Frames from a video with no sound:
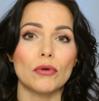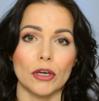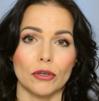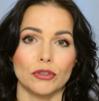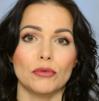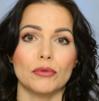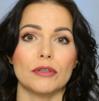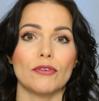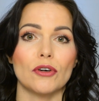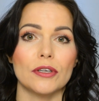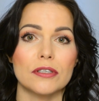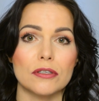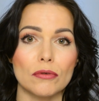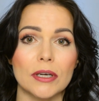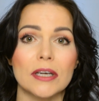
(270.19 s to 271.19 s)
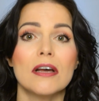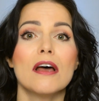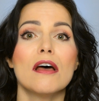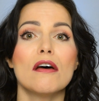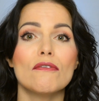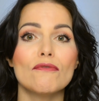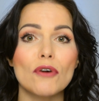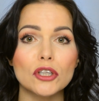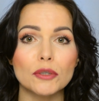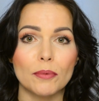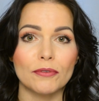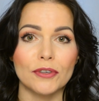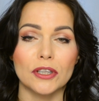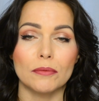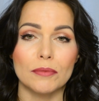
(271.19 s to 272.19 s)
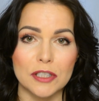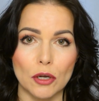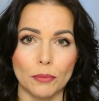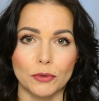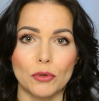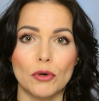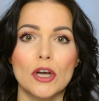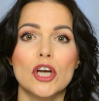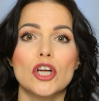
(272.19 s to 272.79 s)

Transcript: chroniły Twojej skóry w odpowiednim stopniu.